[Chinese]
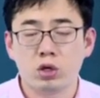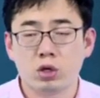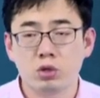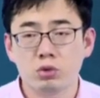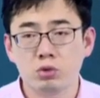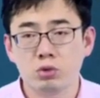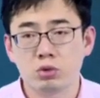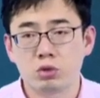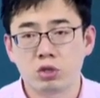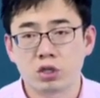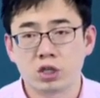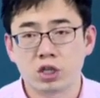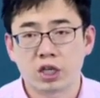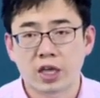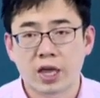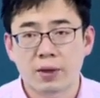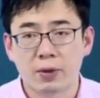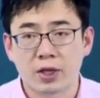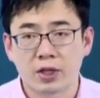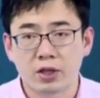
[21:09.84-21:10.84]
要素都是可以
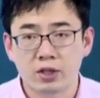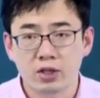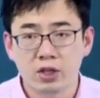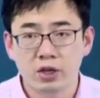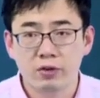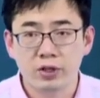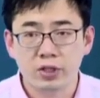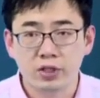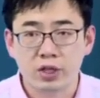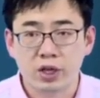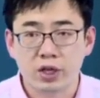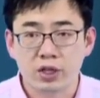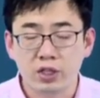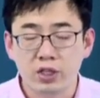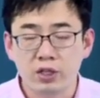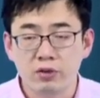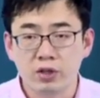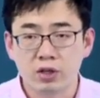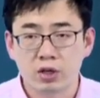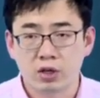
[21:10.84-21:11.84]
改变的，认为也
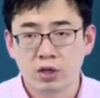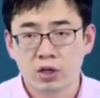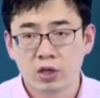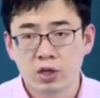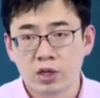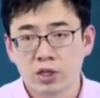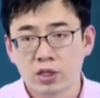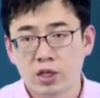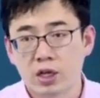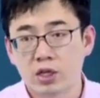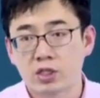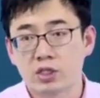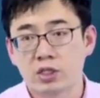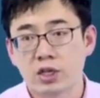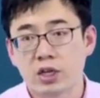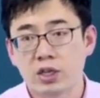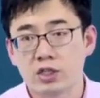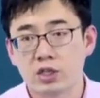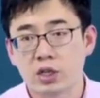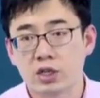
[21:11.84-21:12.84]
意味着它的时
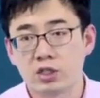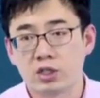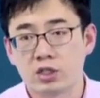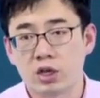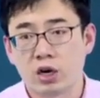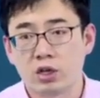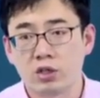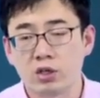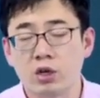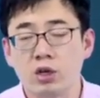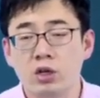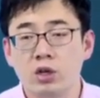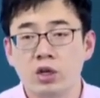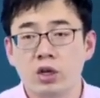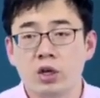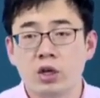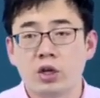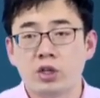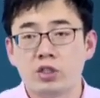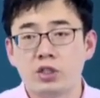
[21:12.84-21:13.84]
间是很长的，
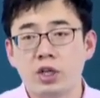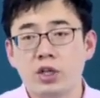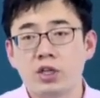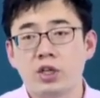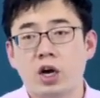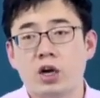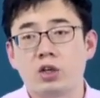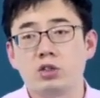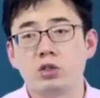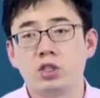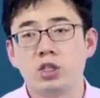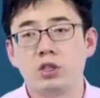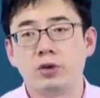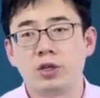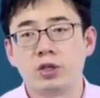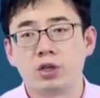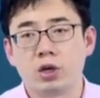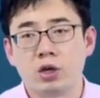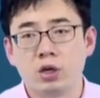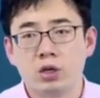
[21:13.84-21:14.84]
时间长就意
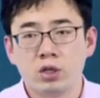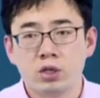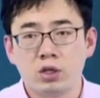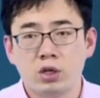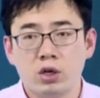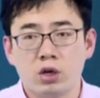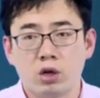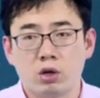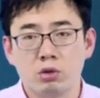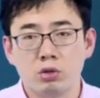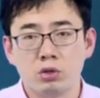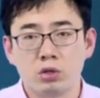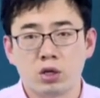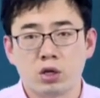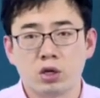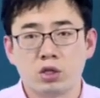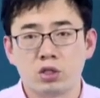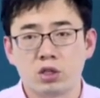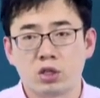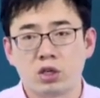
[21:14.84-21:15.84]
味着劳动者
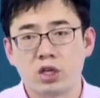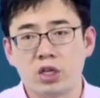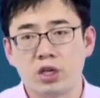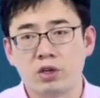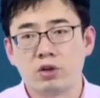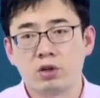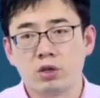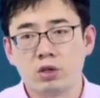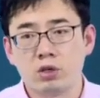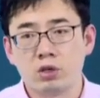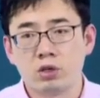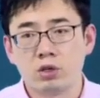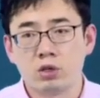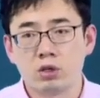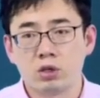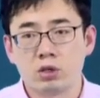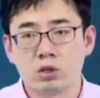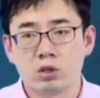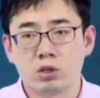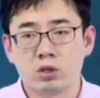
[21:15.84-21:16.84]
是可以
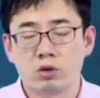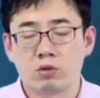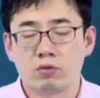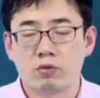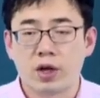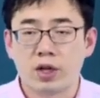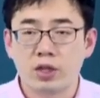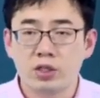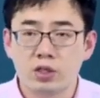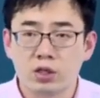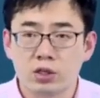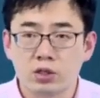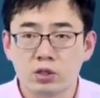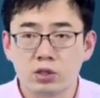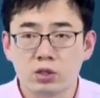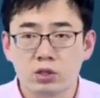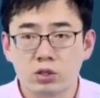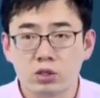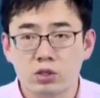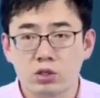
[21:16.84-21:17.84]
完成
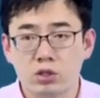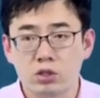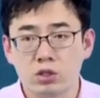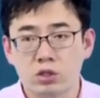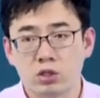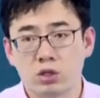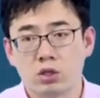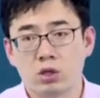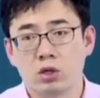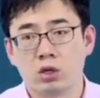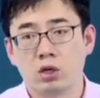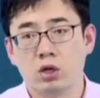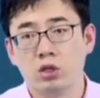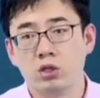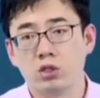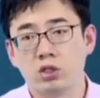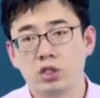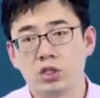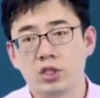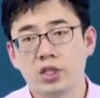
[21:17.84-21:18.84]
知识和
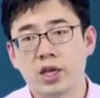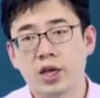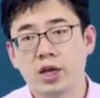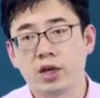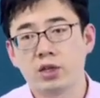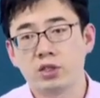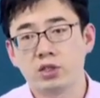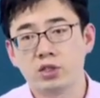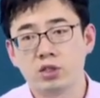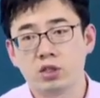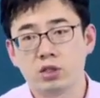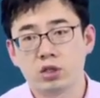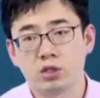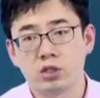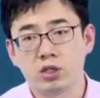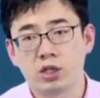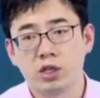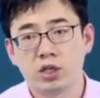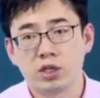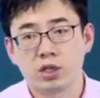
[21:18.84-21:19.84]
经验和技能的
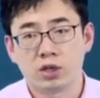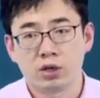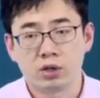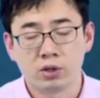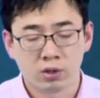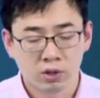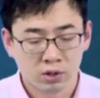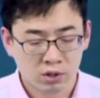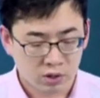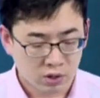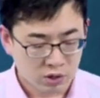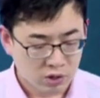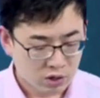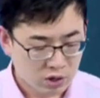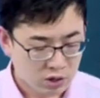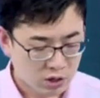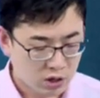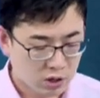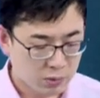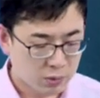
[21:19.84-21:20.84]
积累的，
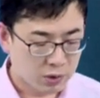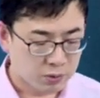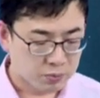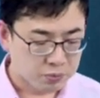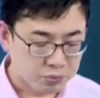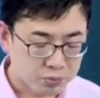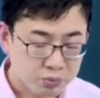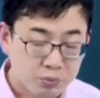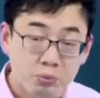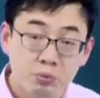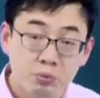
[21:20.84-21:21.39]
那么